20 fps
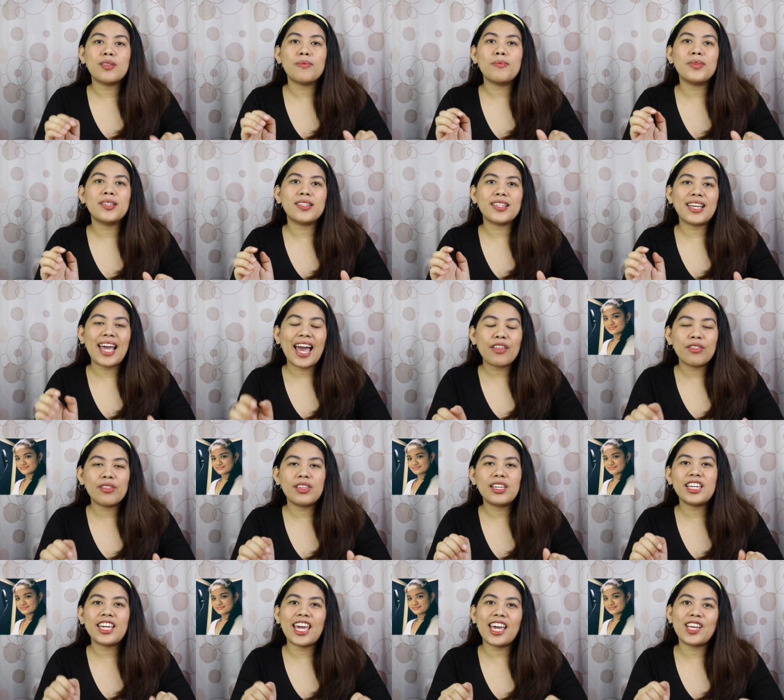si Miss
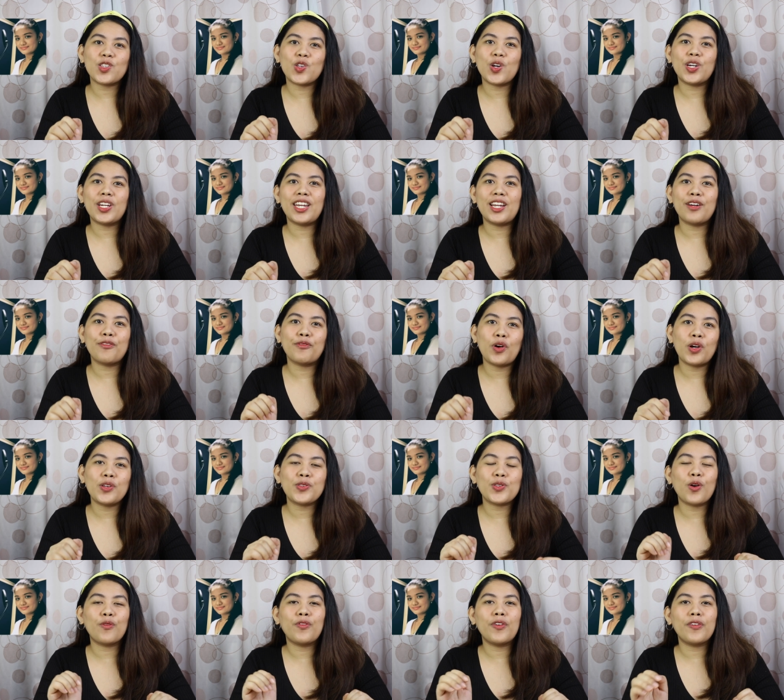Kathleen K. Sonnen ng
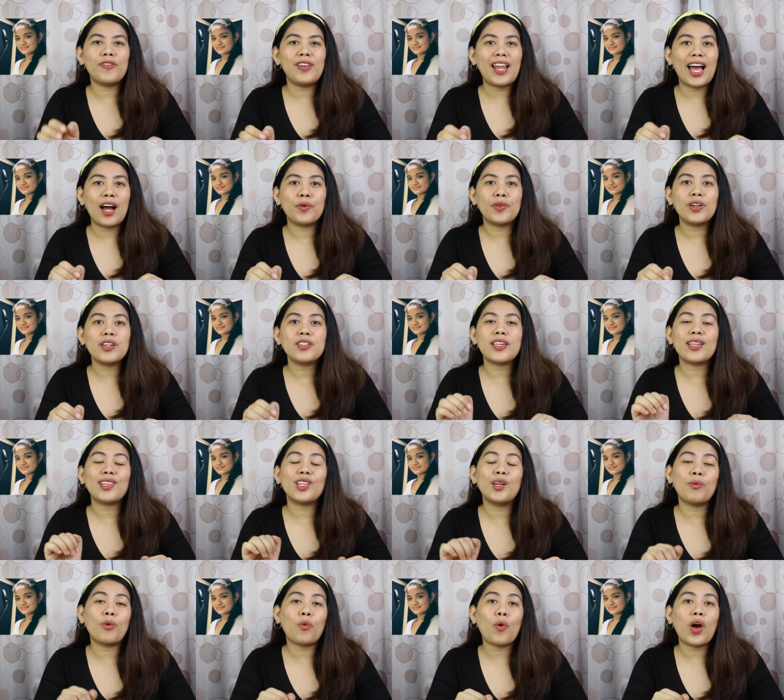Voice Over Flowers at
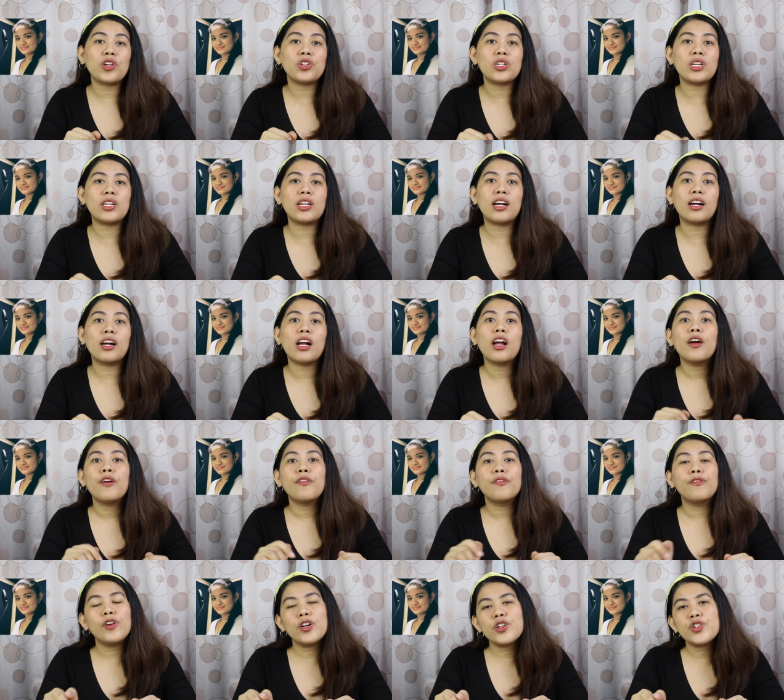gumawa siya ng
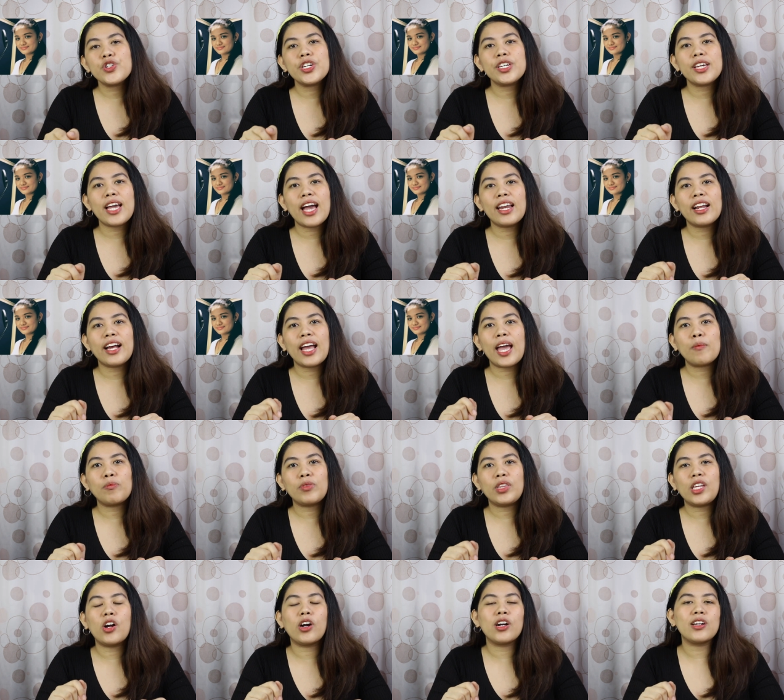version niya ng
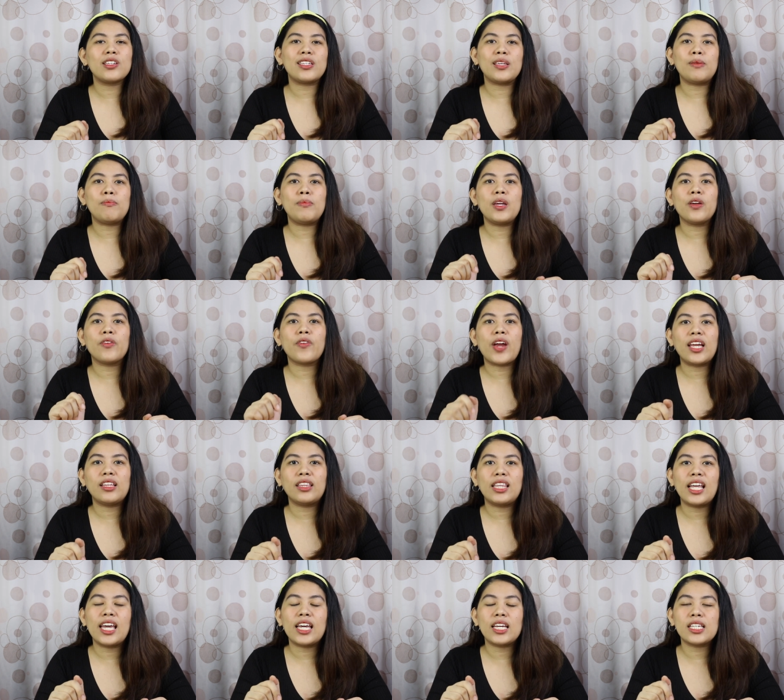MTRCB
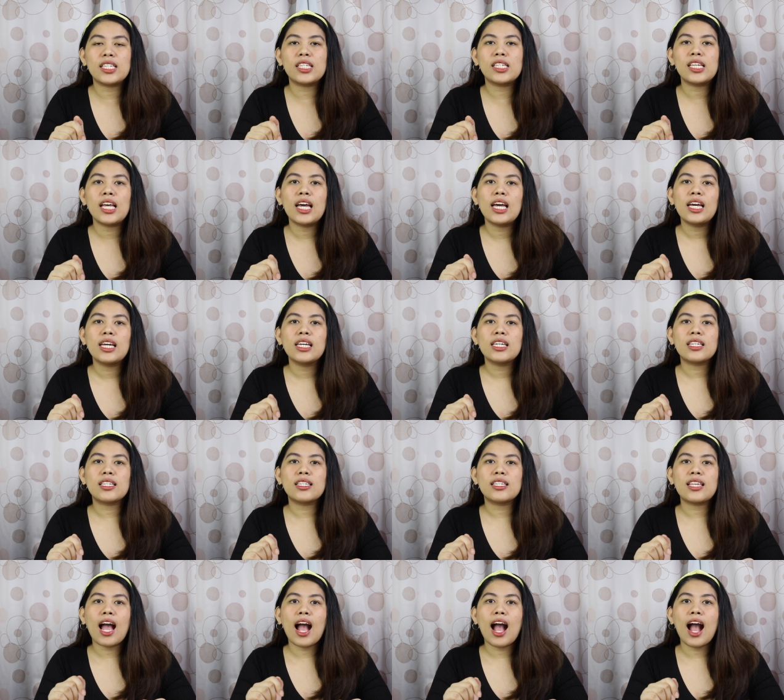ratings
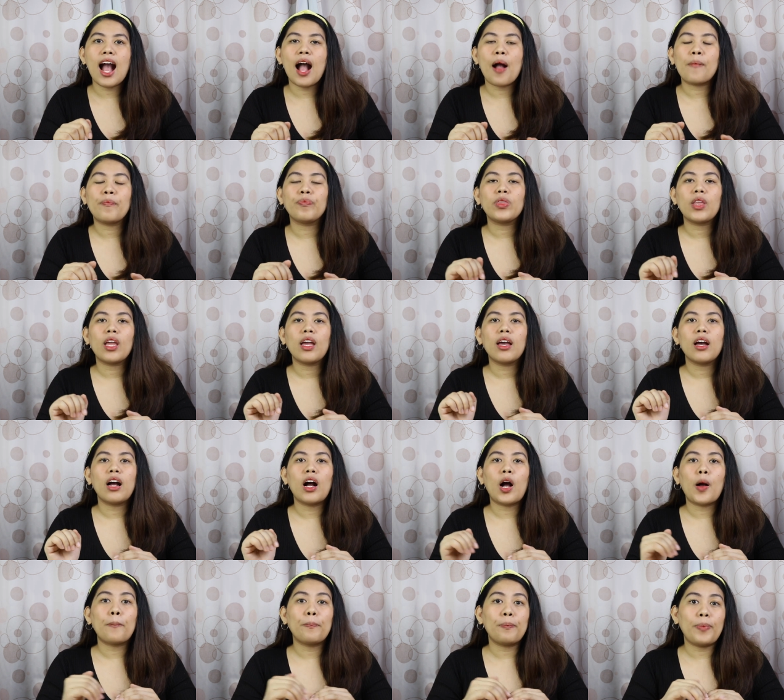sa
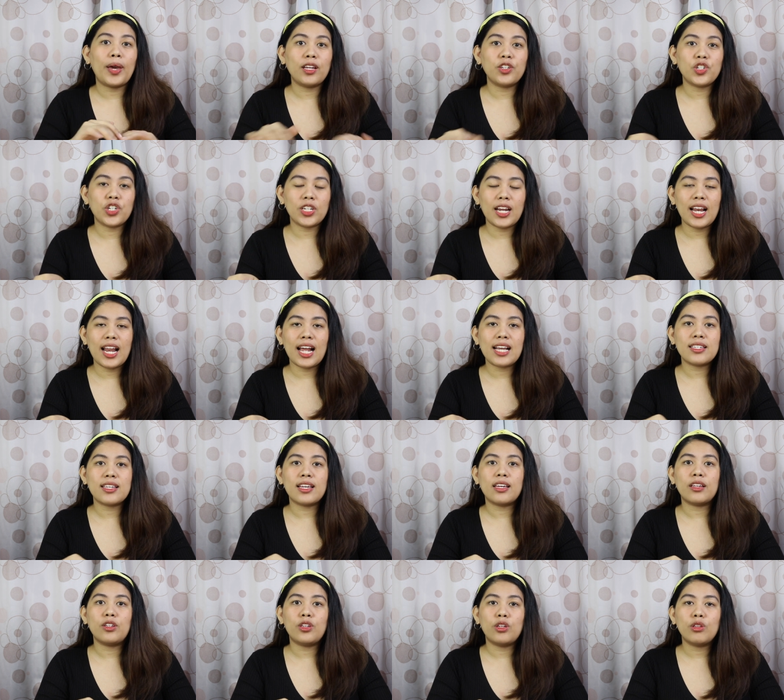uh, page nila, sa
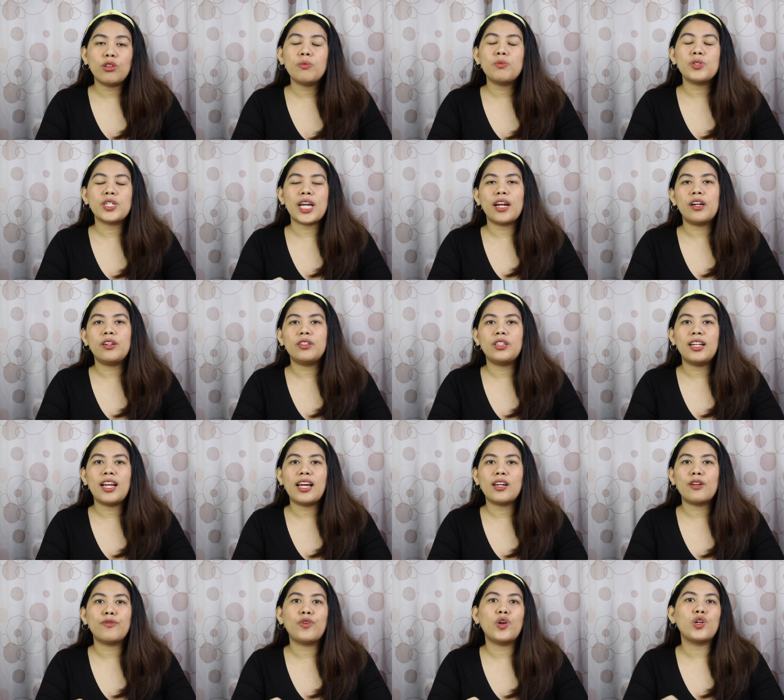YouTube channel
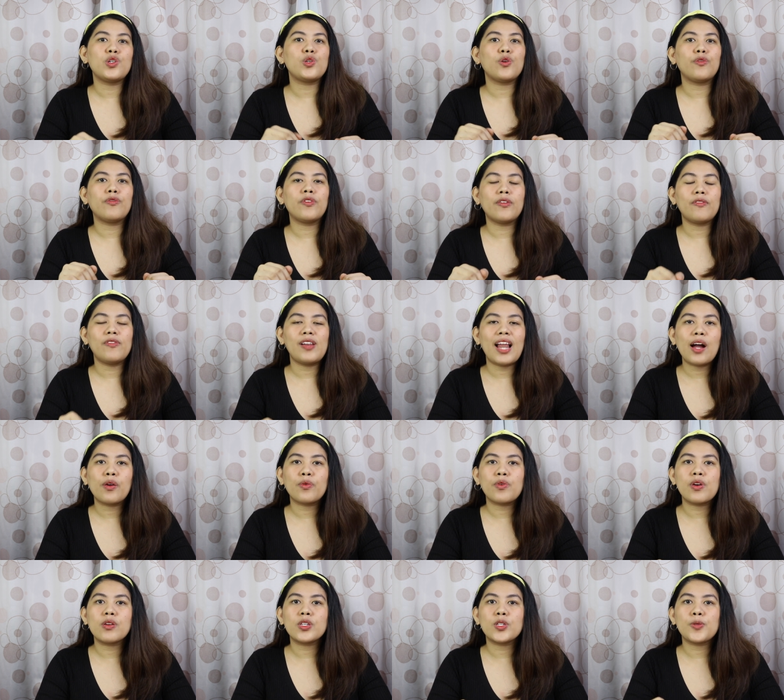nila na Voice Over
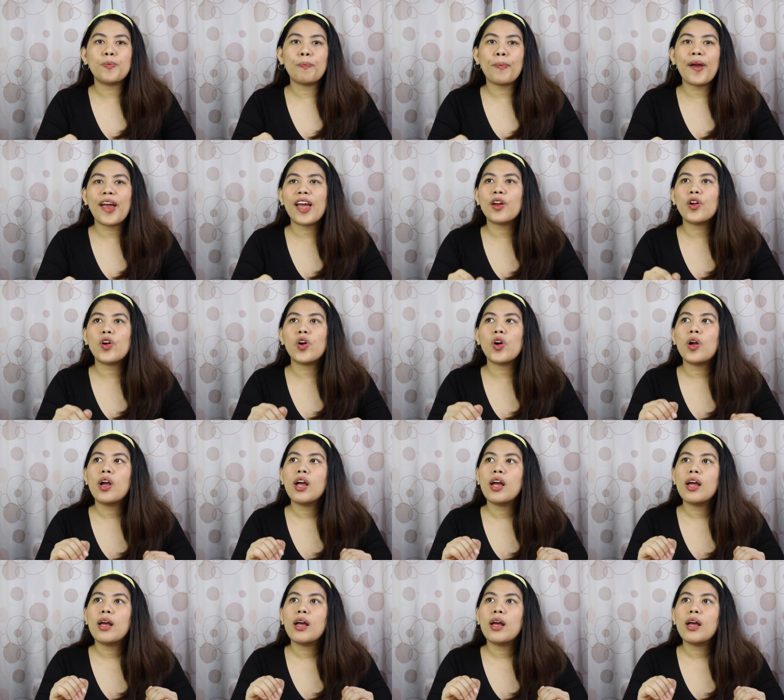Flowers, pero